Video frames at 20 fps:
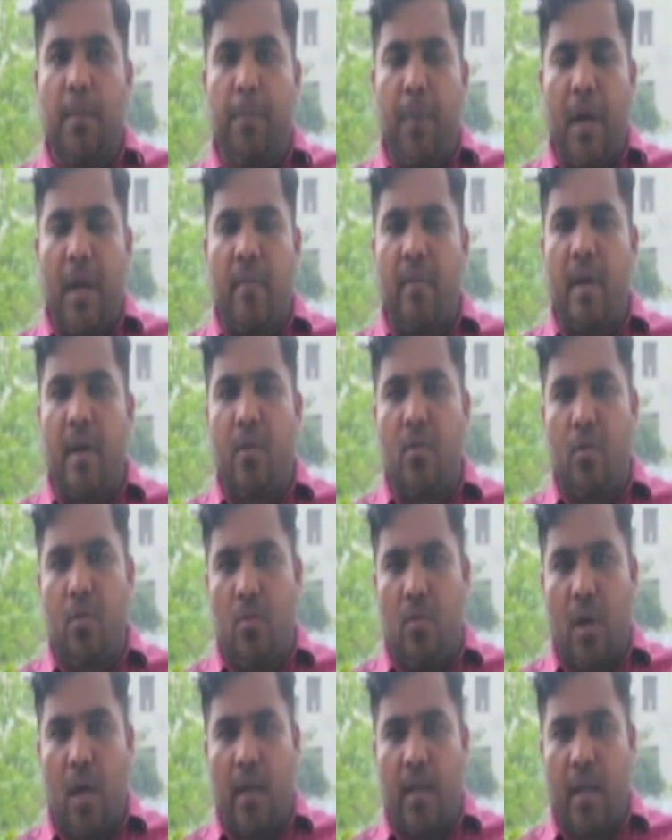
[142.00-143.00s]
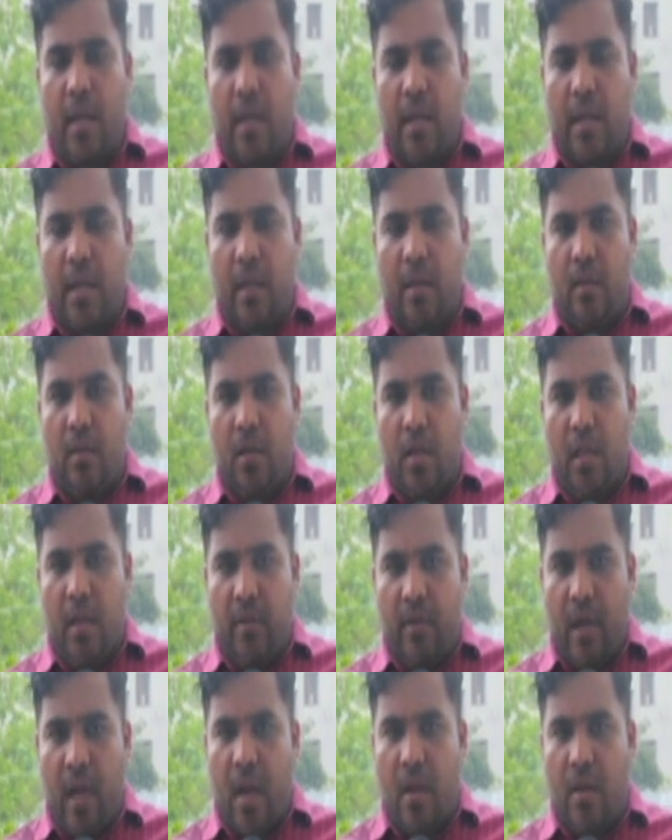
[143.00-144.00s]
ఇప్పటి వరకు అంటే
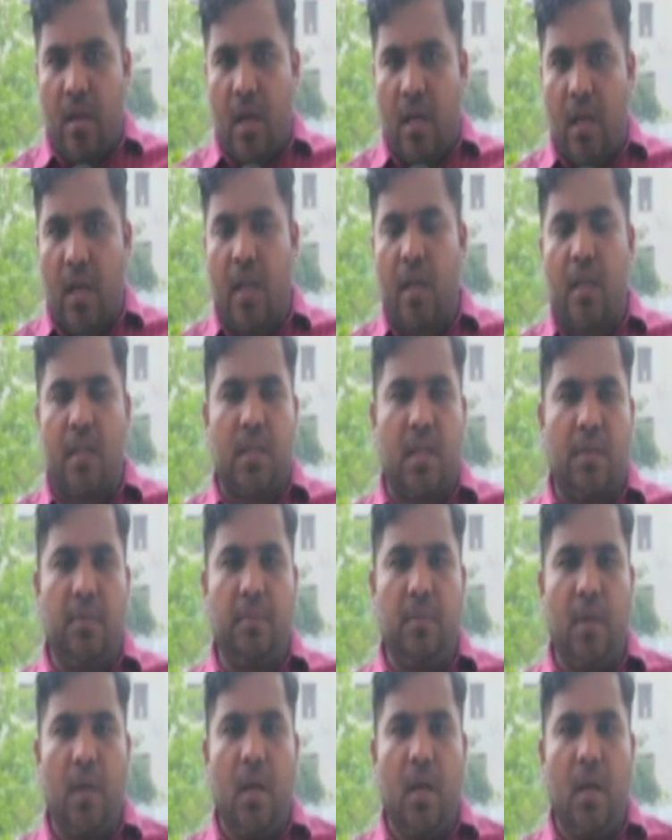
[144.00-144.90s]
ఇరవై గంటల క్రితం